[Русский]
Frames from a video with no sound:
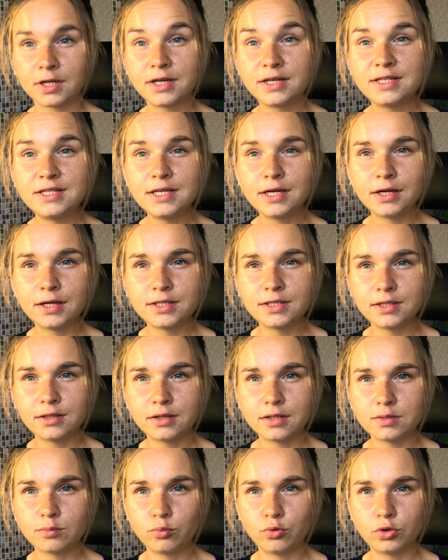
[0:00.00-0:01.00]
Где
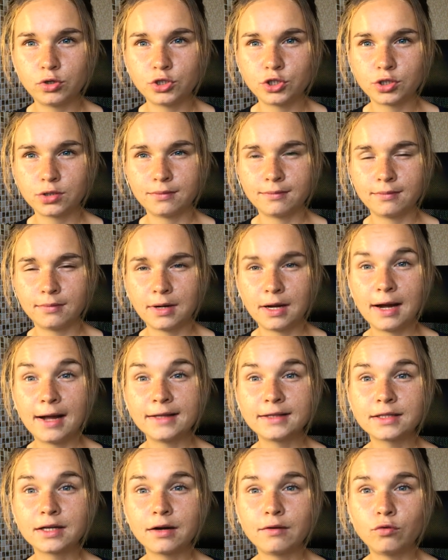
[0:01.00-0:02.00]
хотелось больше?
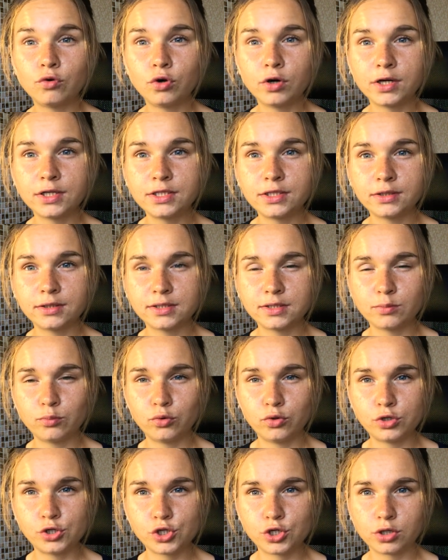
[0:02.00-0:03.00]
От кого хотелось
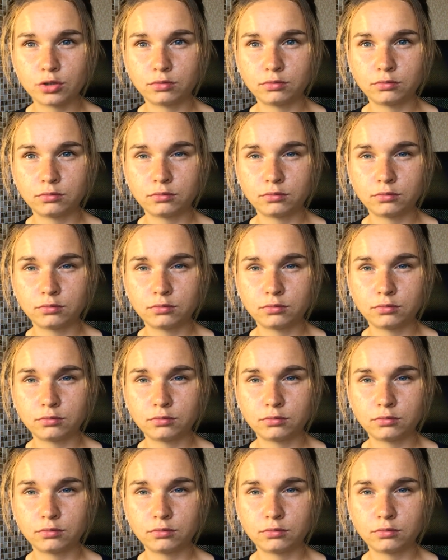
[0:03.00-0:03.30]
больше?